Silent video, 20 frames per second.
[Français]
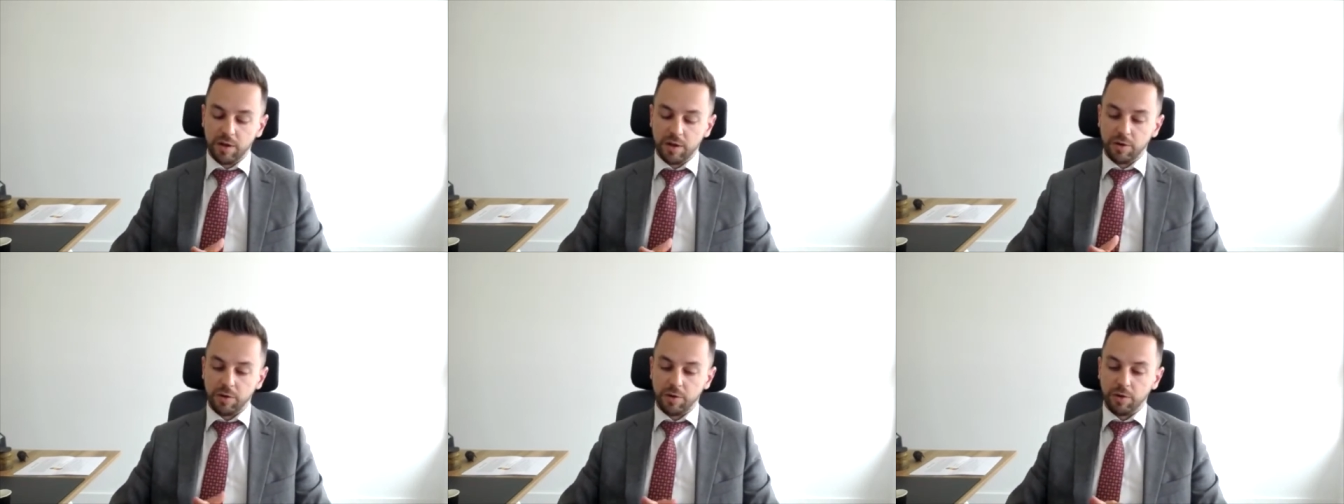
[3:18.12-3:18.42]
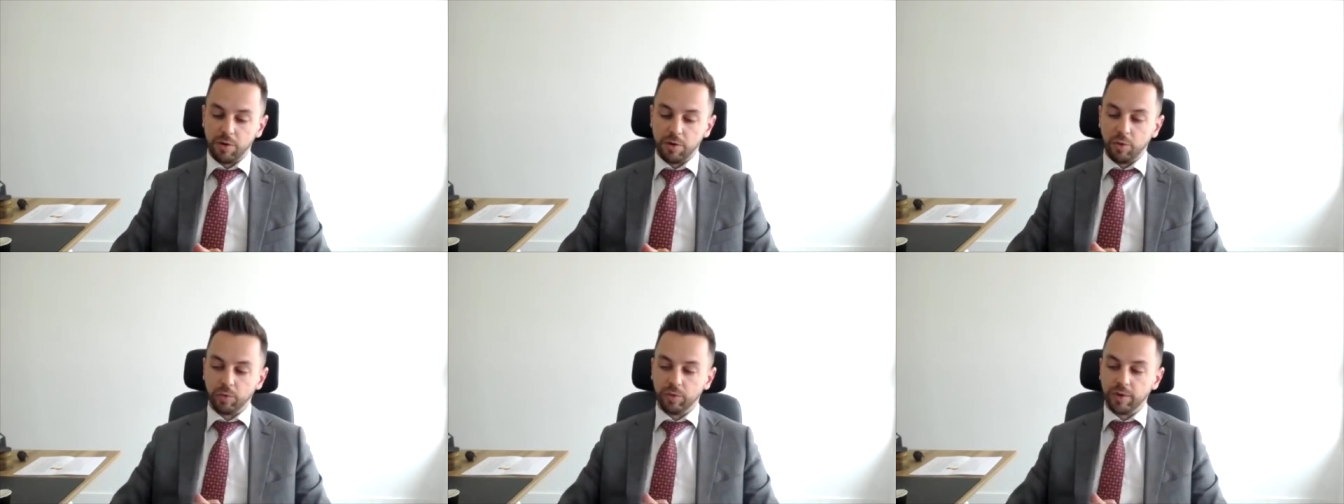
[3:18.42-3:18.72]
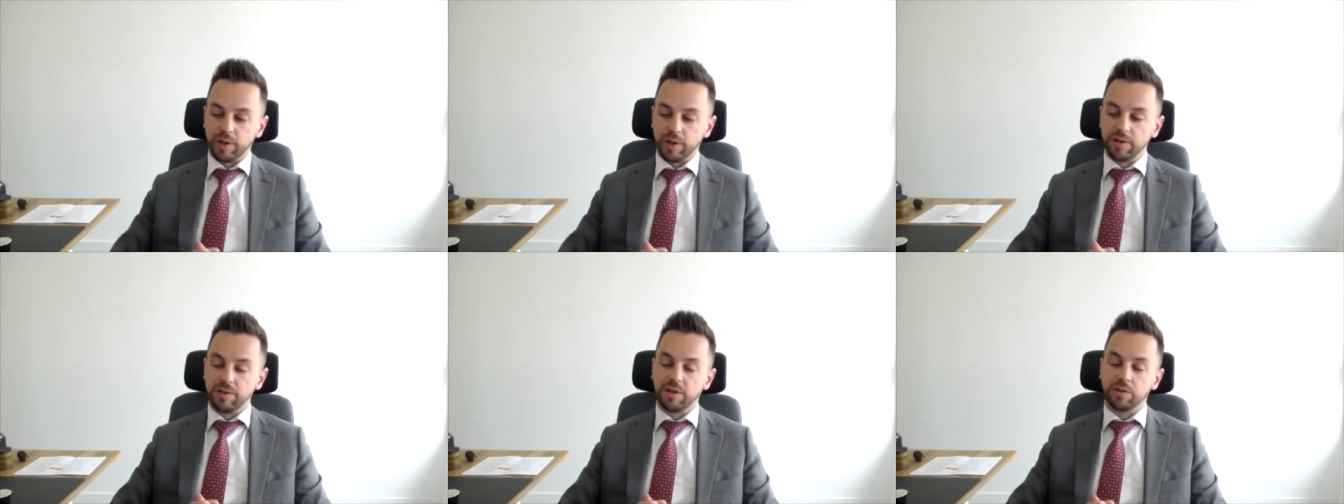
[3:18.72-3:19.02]
Euh, on a
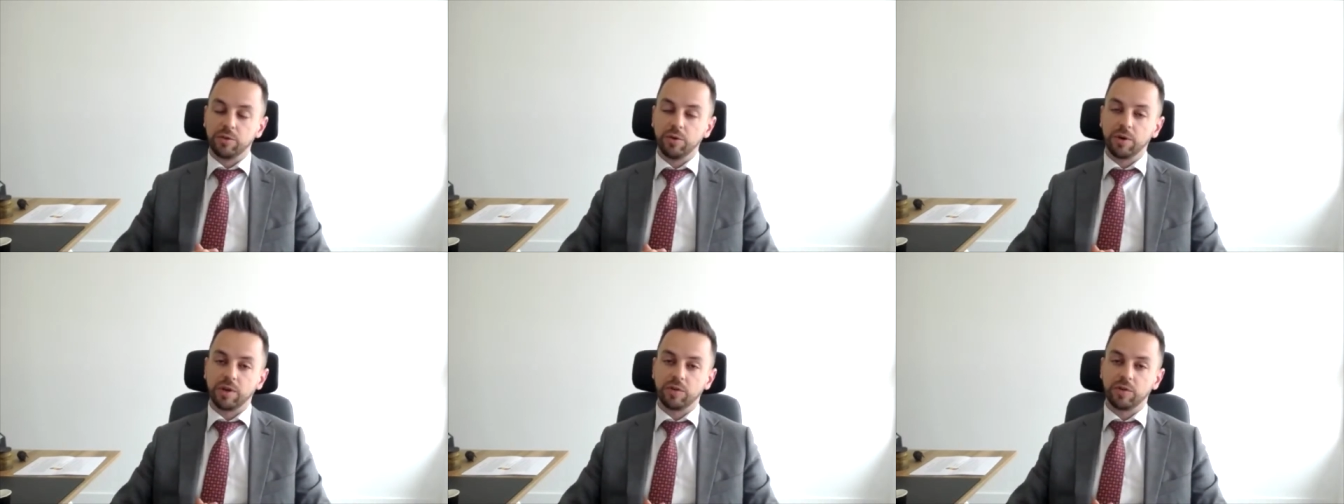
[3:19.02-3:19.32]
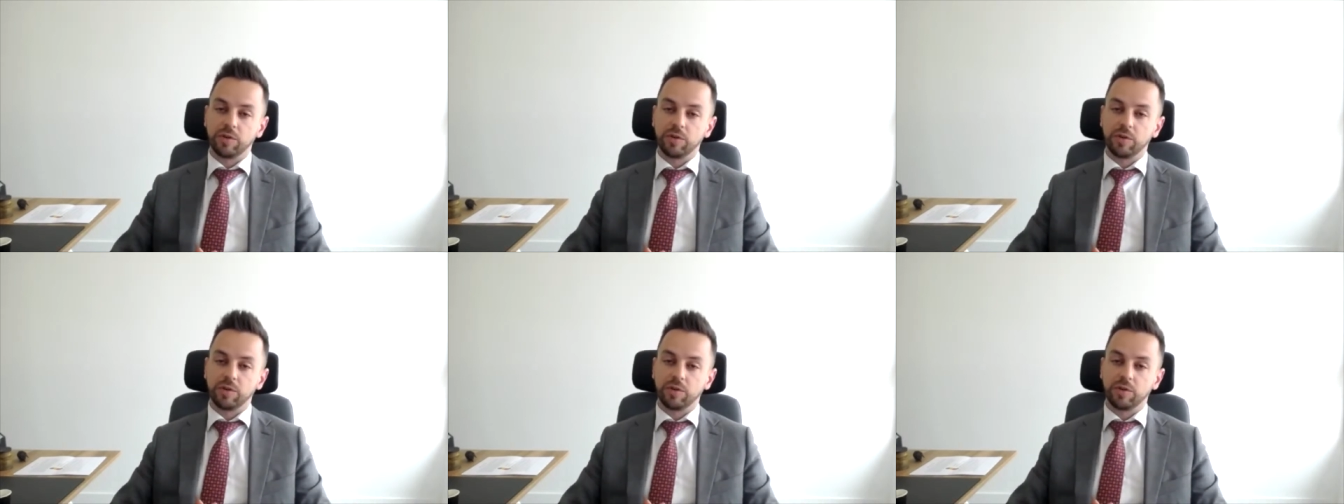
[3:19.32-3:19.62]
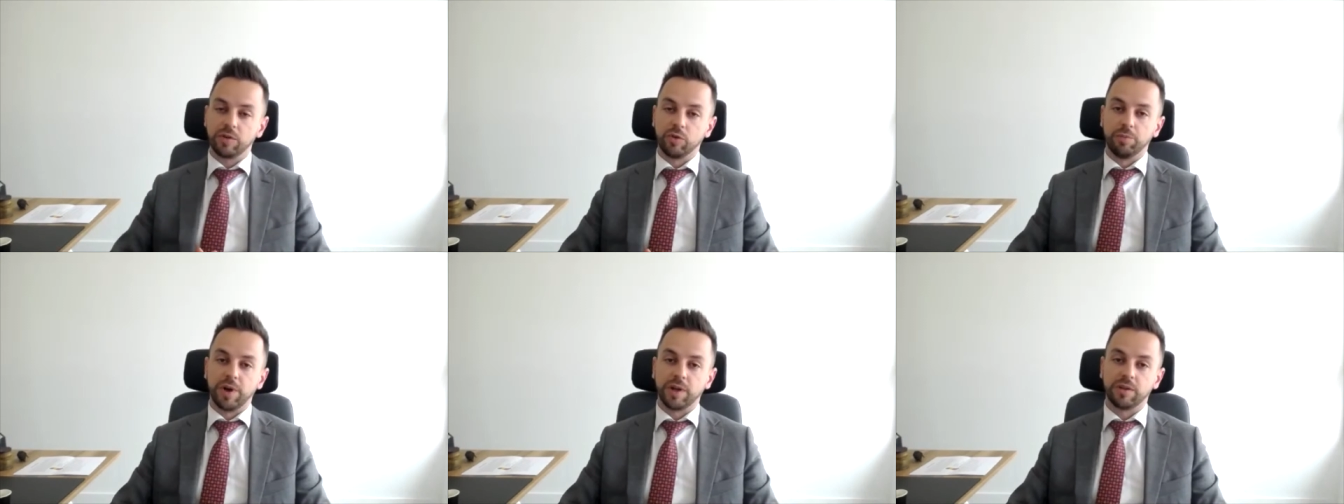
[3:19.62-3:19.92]
des secteurs qui sont
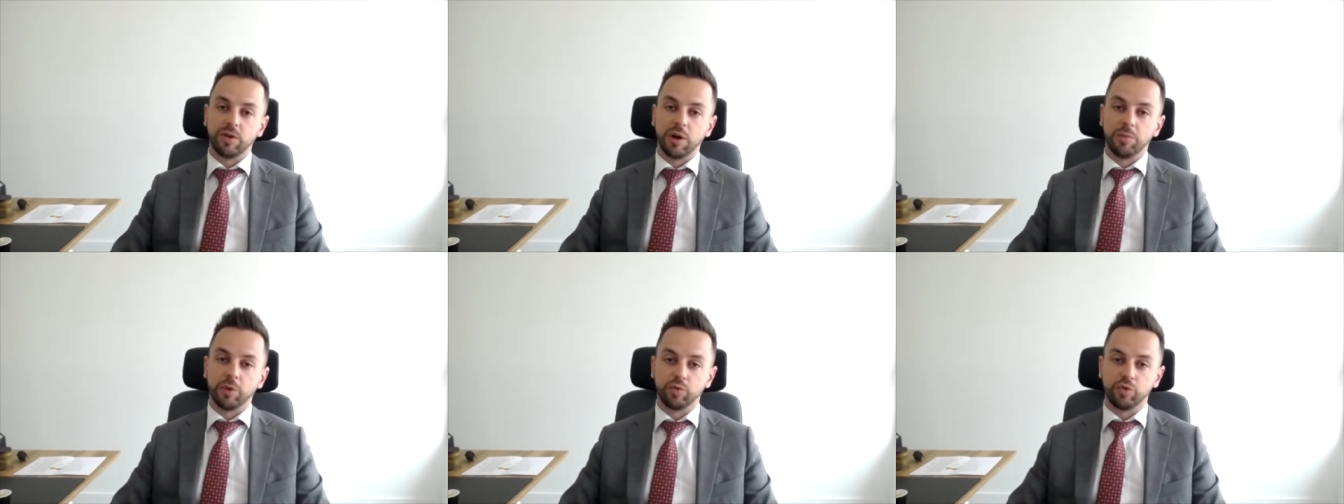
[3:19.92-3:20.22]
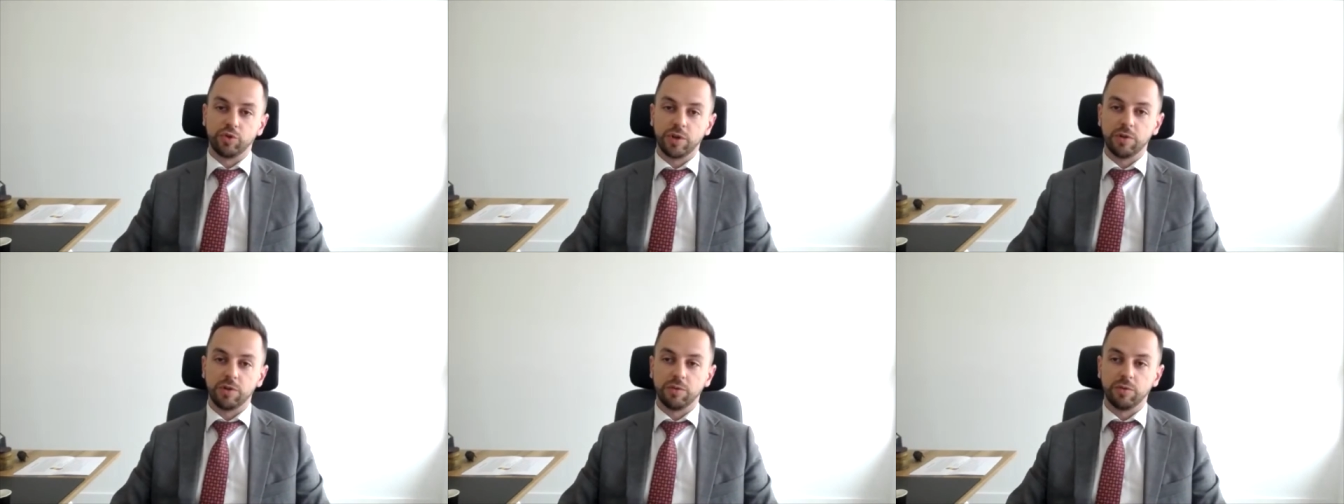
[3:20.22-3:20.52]
particulièrement touchés.